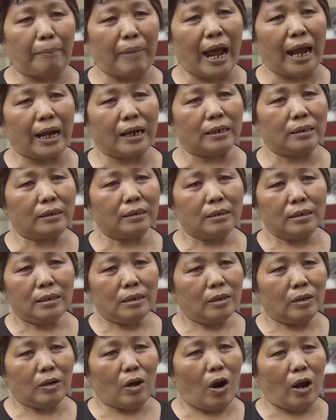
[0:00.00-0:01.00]
ăn.
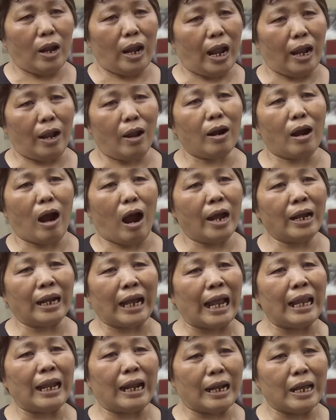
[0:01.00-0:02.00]
Rồi là nó gửi
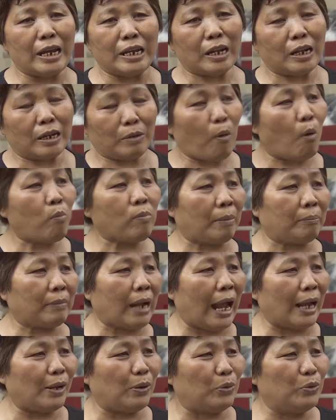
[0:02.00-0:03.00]
cái là đi 4 năm
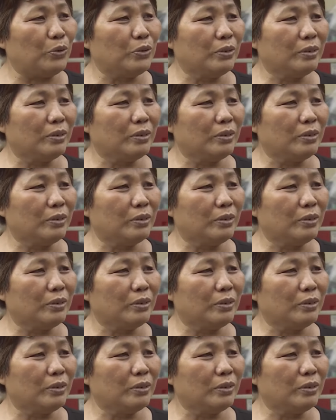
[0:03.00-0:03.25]
nay luôn.